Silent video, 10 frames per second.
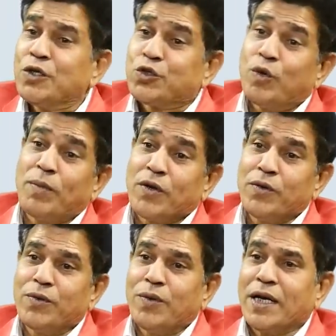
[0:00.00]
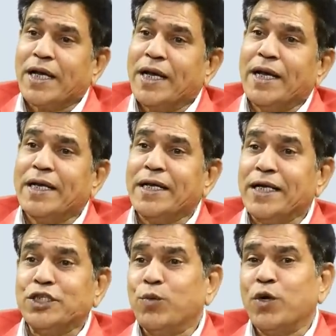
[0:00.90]
సో మనం అంటే ఏ
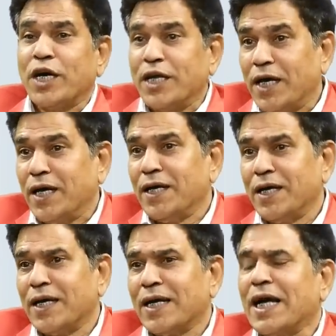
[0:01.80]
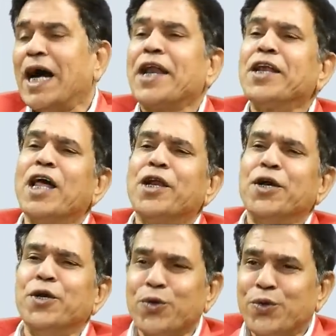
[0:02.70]
జబ్బుకైనా కారణాలు
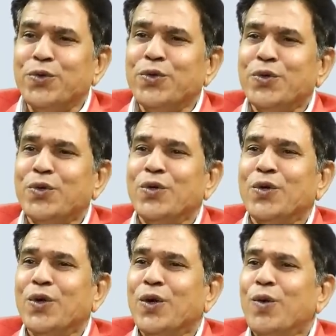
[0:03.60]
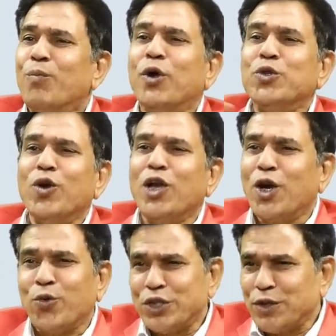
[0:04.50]
రెండు మందులు
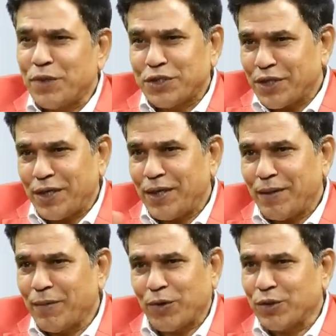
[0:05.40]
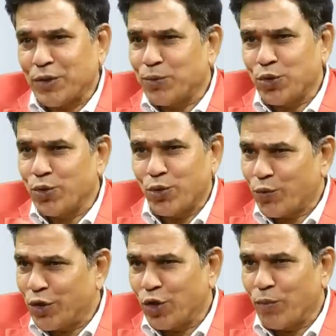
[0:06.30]
నాలుగు అని చెప్పేసి మనం ఇంతకుముందు
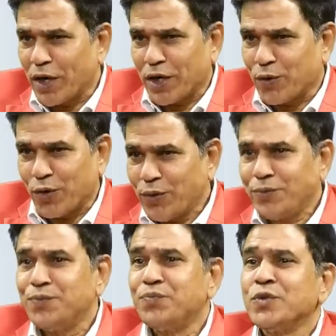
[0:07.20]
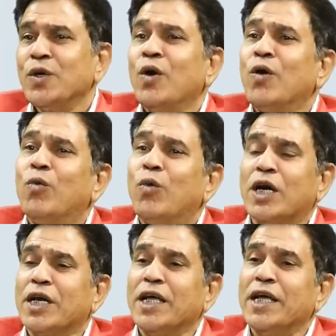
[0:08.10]
వీడియోలో మాట్లాడుకున్నాం
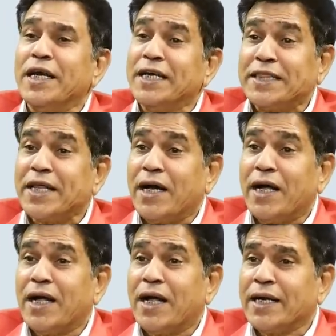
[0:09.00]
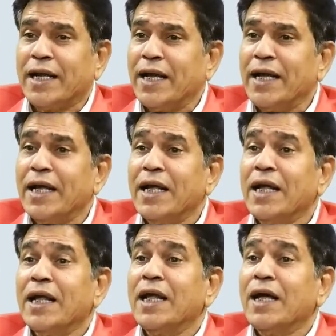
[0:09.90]
ఒకటి నిద్ర అంటే
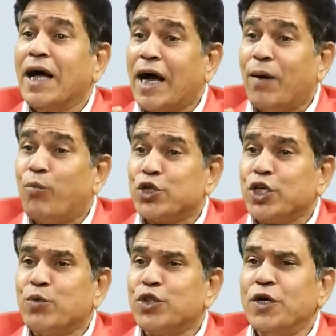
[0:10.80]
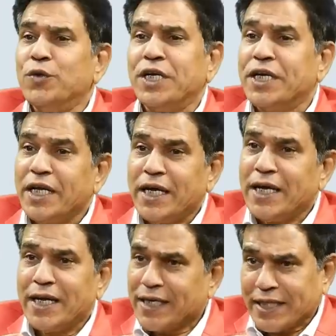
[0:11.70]
ఆ మొదటి మందు ఏమిటి అంటే
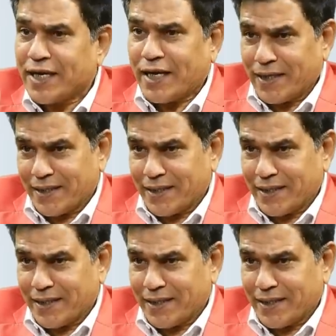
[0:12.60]
నిద్ర